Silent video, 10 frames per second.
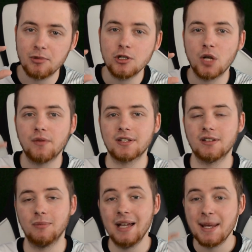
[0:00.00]
punktowe
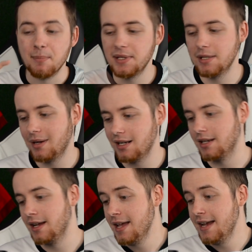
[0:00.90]
są
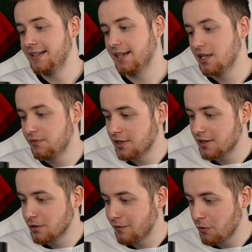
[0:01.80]
minimalne. I takie
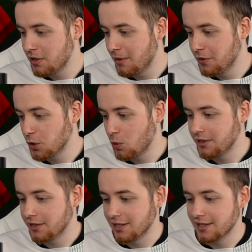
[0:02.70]
wigry suwałki mają
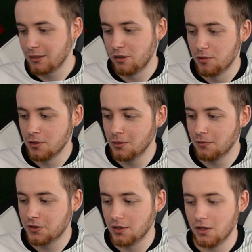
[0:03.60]
dokładnie tyle samo
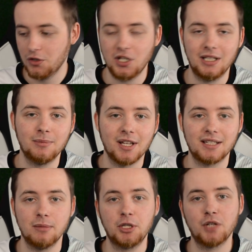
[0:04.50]
punktów, co
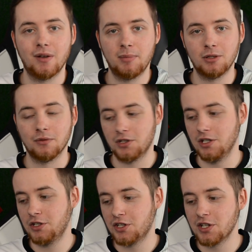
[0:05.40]
17 bytowia bytów,
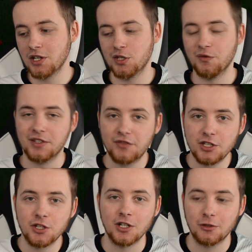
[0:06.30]
czyli 30. Więc
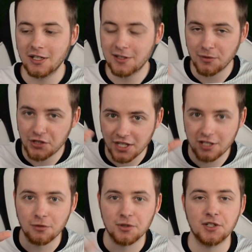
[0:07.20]
widzicie, tutaj są
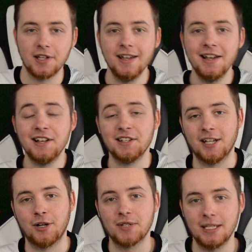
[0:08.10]
4 drużyny z
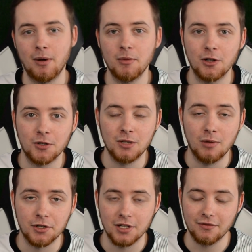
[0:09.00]
taką samą
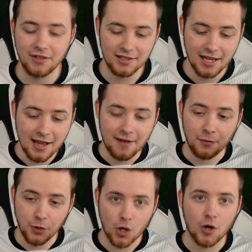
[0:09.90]
ilością oczek, więc
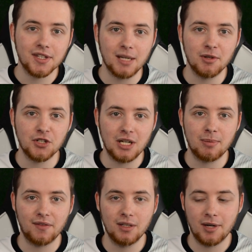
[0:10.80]
do końca będzie
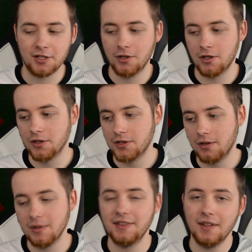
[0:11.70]
naprawdę bardzo
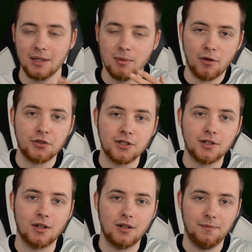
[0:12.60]
gorąco. Jednak mimo
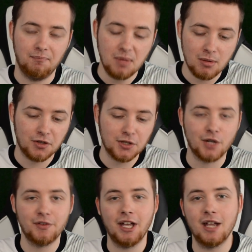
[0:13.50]
wszystko, mimo
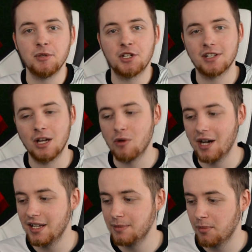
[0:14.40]
wszystko wydaje mi się, że
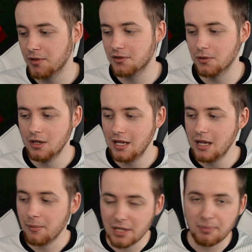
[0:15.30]
UKS po prostu
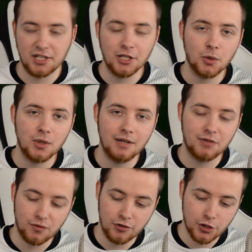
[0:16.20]
przypieczętuje w
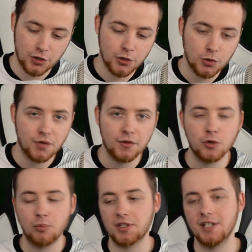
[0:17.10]

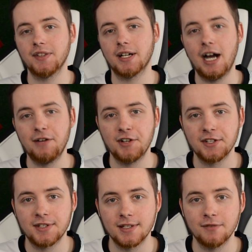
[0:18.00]
99%
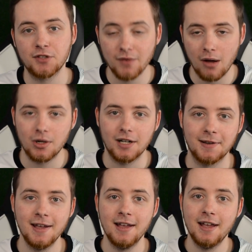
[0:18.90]
awans w
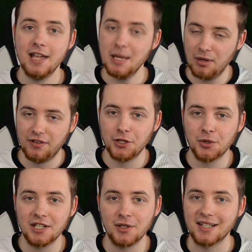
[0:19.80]
suwałkach i
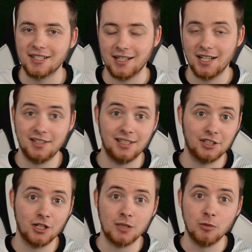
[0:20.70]
powędruje do ekstraklasy,
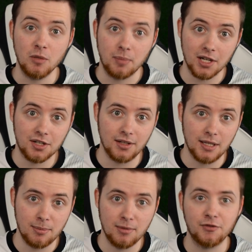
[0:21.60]
dlatego mój pierwszy
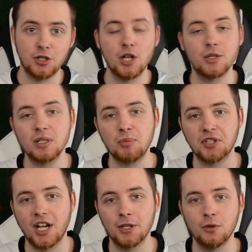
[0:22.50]
typ w dzisiejszym
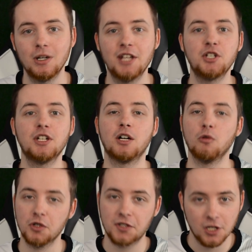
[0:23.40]
spotkaniu leci na
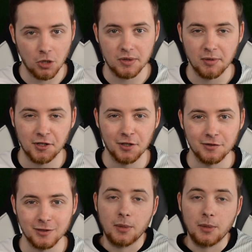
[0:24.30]
łódzki glob sportowy.